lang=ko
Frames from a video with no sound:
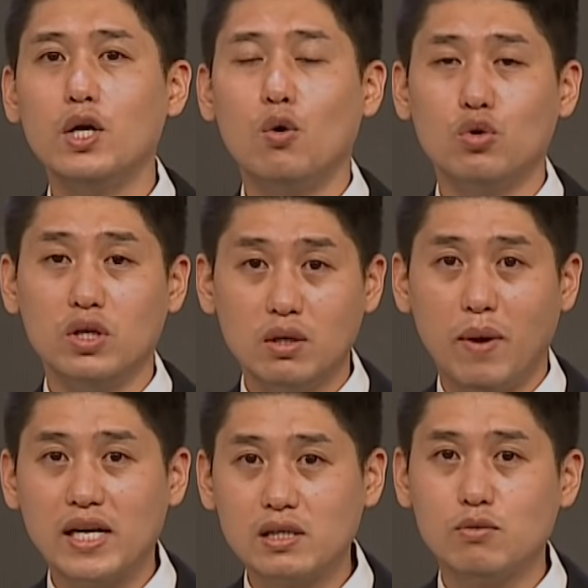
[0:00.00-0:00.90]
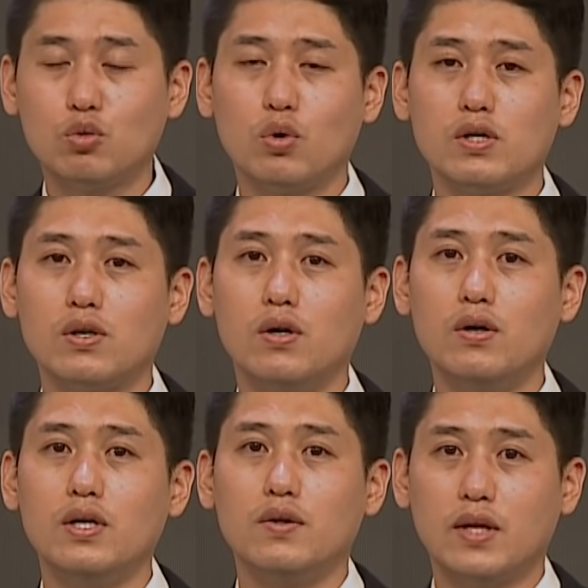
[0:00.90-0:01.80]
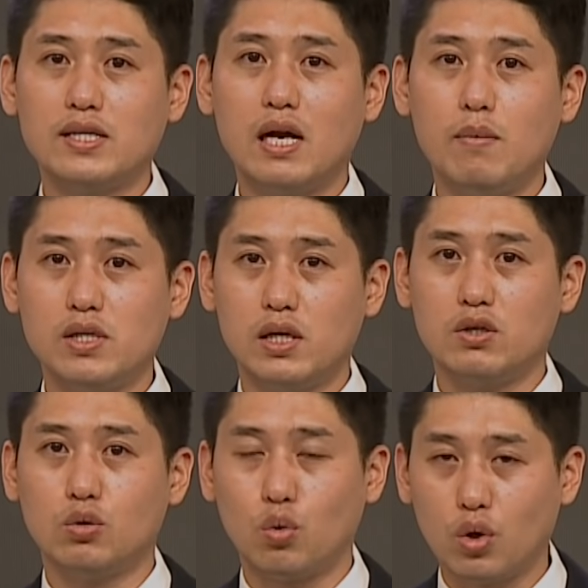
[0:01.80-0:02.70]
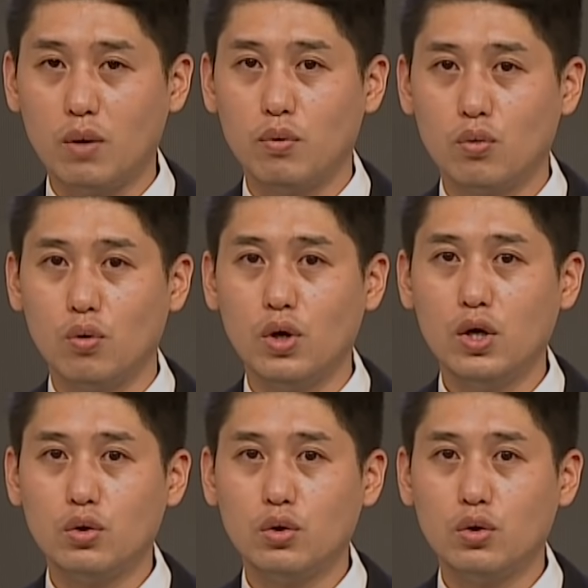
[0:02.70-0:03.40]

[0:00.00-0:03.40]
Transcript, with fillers: 오늘 이 말씀을 통해서 내 삶의 자리를 돌아보고